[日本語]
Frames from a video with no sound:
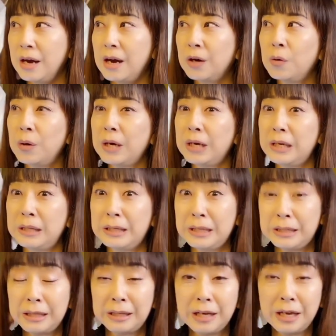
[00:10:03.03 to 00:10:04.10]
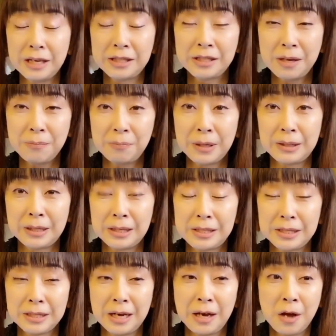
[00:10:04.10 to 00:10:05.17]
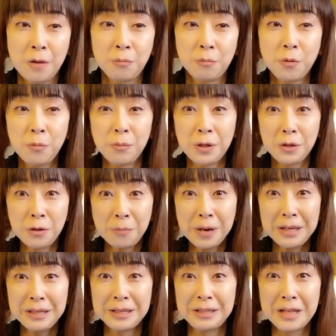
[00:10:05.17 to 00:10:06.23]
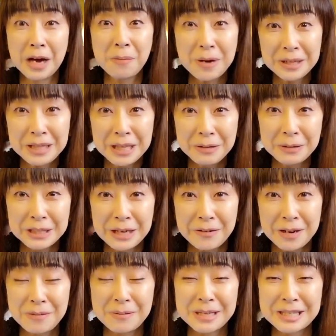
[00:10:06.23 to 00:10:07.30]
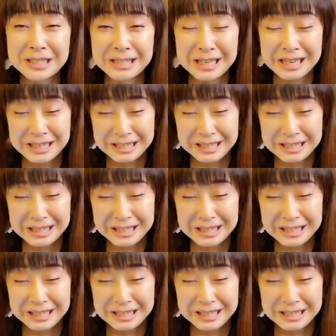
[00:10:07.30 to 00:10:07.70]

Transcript: 憧れていた大先輩たちがもう目の前で生で歌われますから